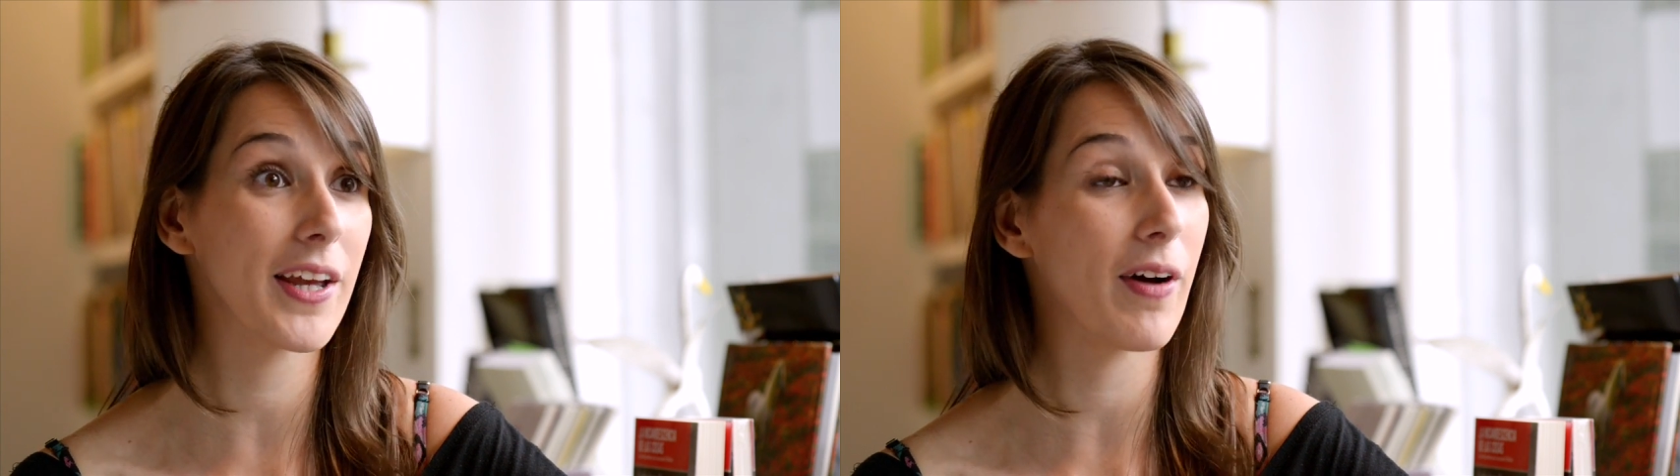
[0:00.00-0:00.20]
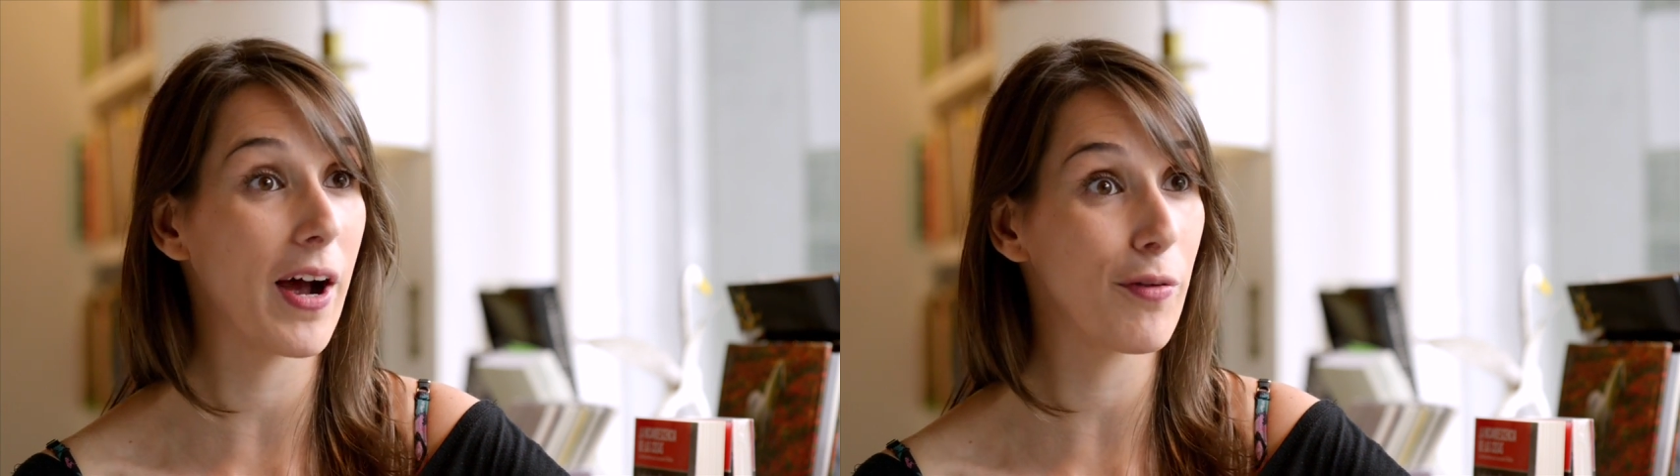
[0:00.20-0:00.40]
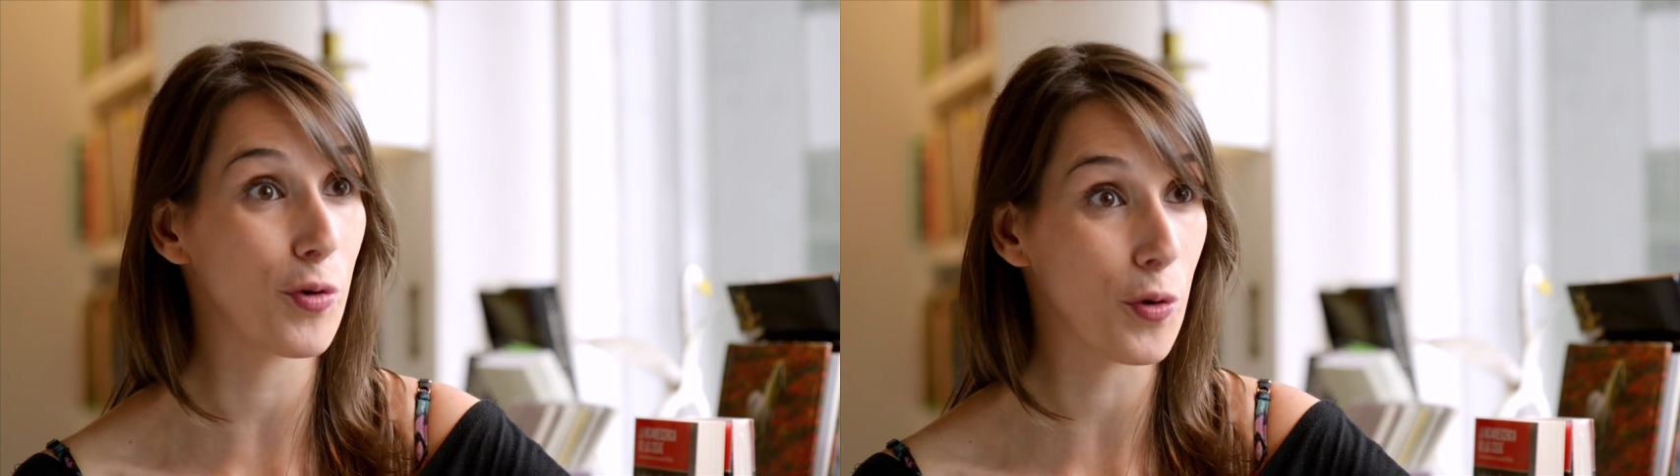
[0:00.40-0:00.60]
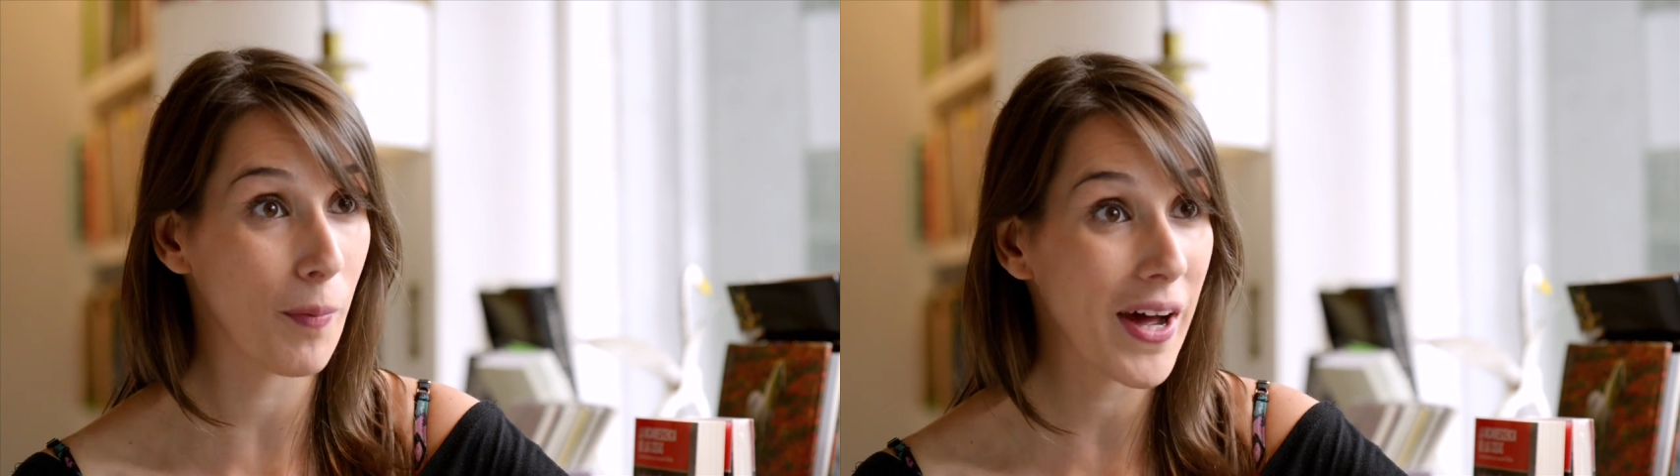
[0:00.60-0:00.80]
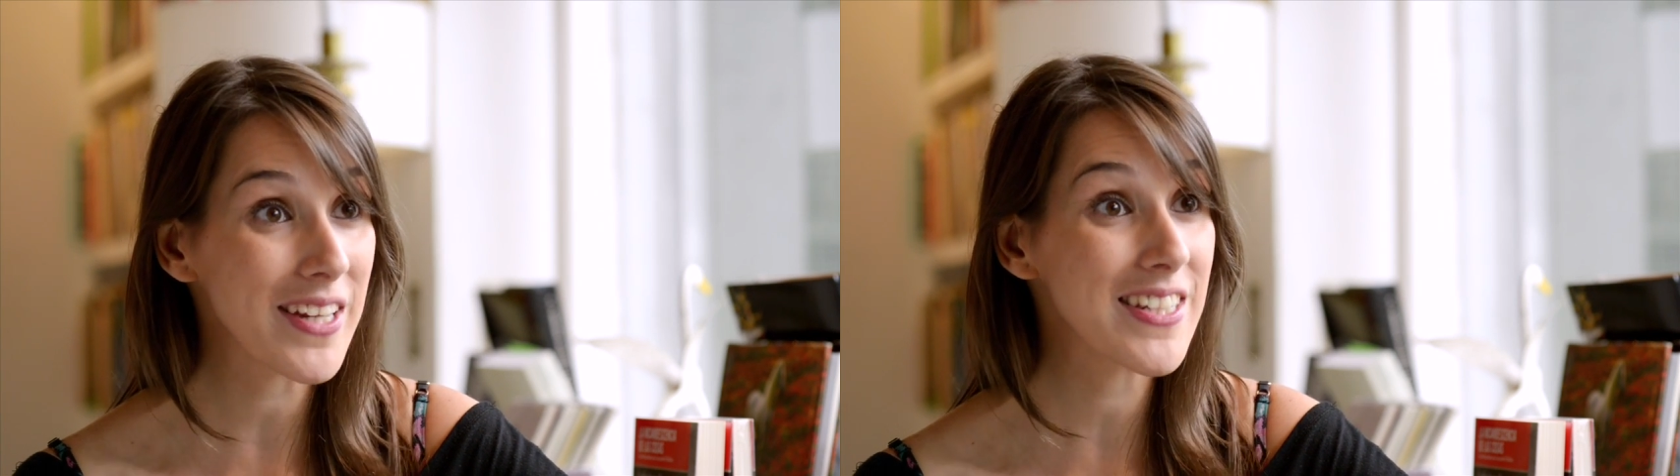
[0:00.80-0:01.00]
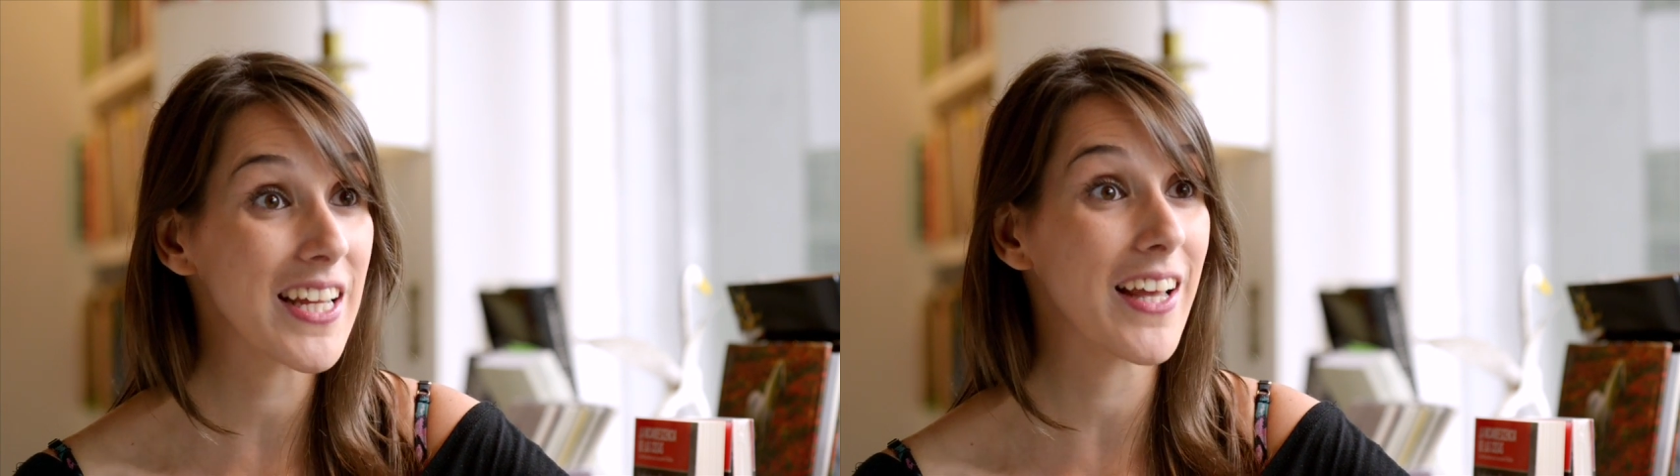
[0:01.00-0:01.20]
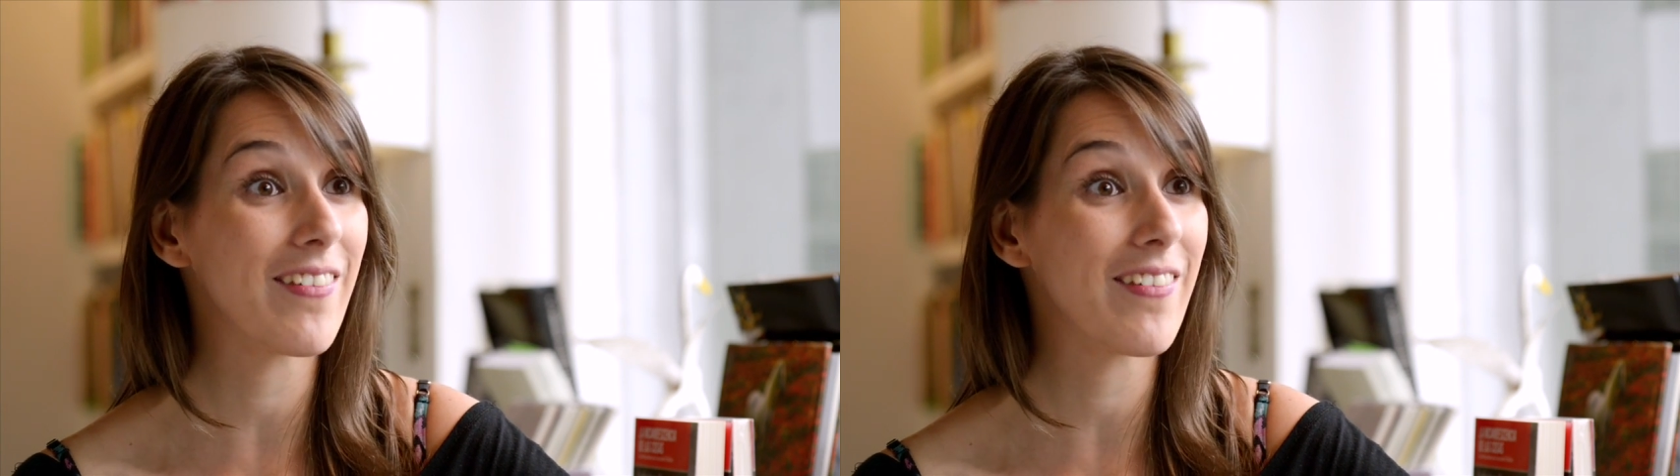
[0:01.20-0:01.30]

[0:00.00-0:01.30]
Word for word: que van a formarse,